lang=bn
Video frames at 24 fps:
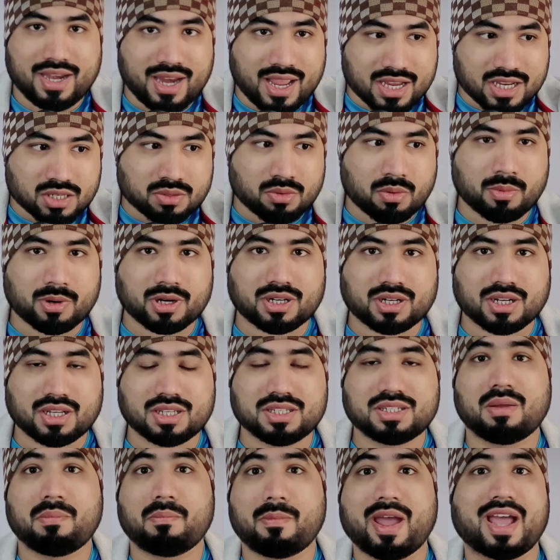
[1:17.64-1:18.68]
নেক্সট ব্যাপারটা
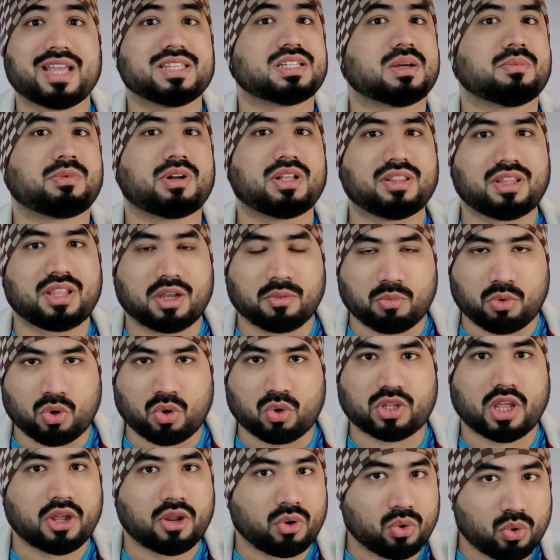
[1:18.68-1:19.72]
যে ম্যাচ আমরা দেখবো
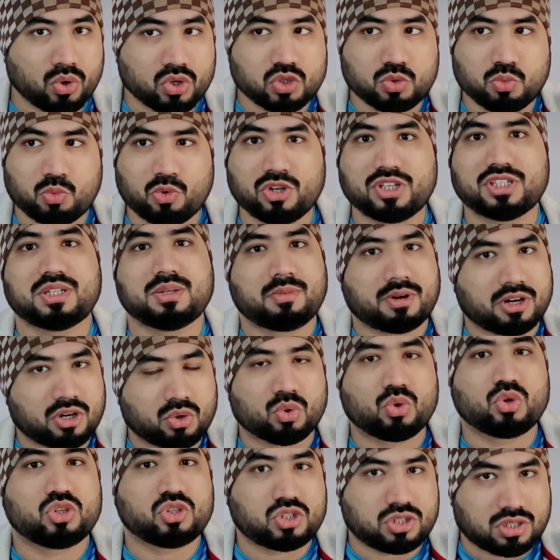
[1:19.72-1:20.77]
কোথায় রোজ বলছি বাট
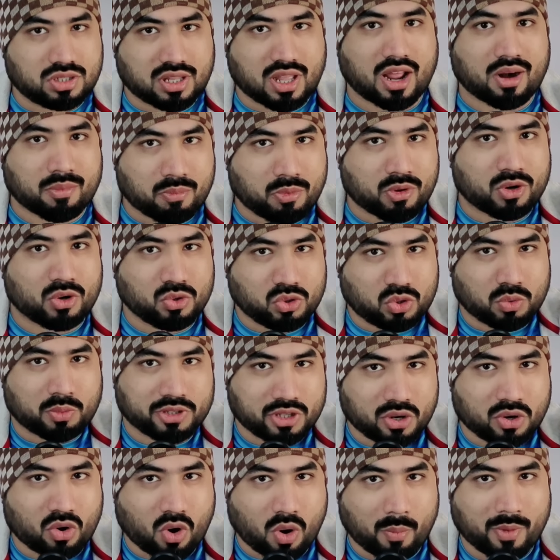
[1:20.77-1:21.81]
রোজ তারপরেও
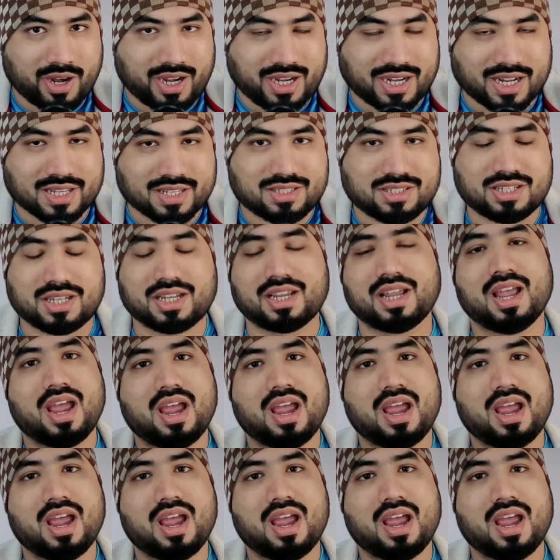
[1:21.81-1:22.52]
তোমাদের কমেন্ট আসছে